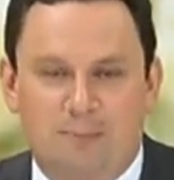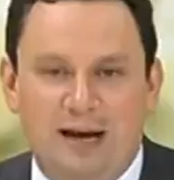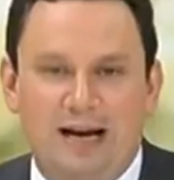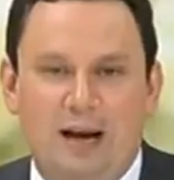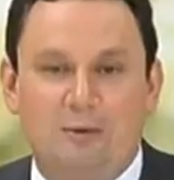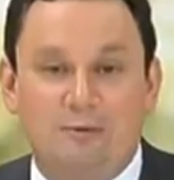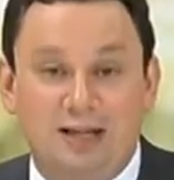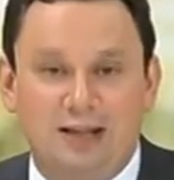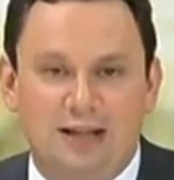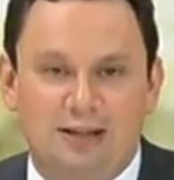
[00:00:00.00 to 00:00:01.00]
para las
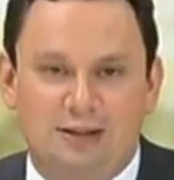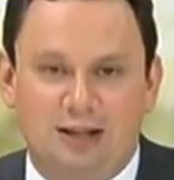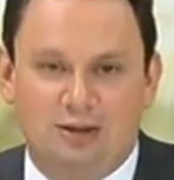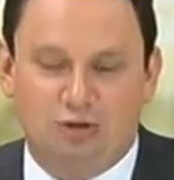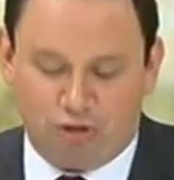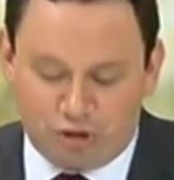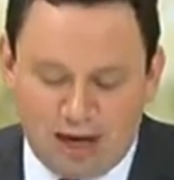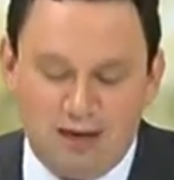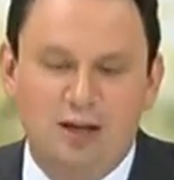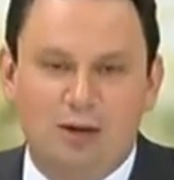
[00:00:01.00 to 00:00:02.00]
viviendas de interés
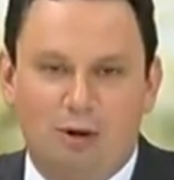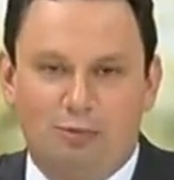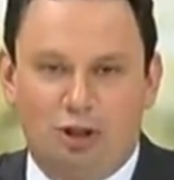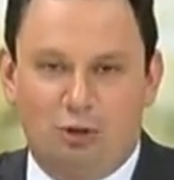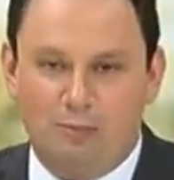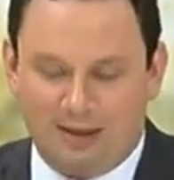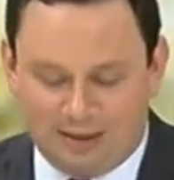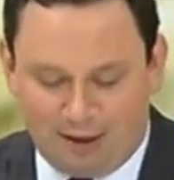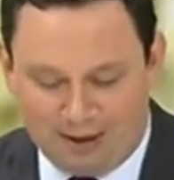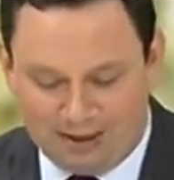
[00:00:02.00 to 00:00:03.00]
social. Lo vamos a
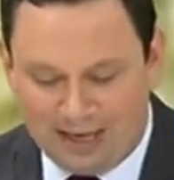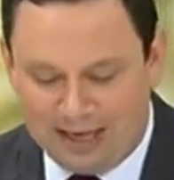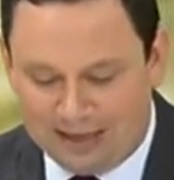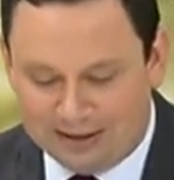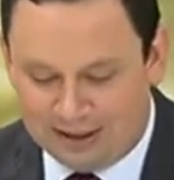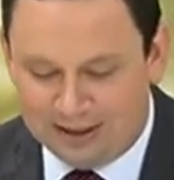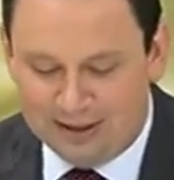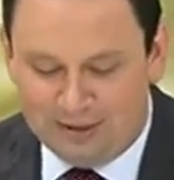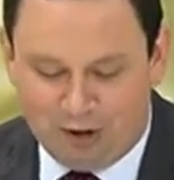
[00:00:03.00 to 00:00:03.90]
conversar más adelante.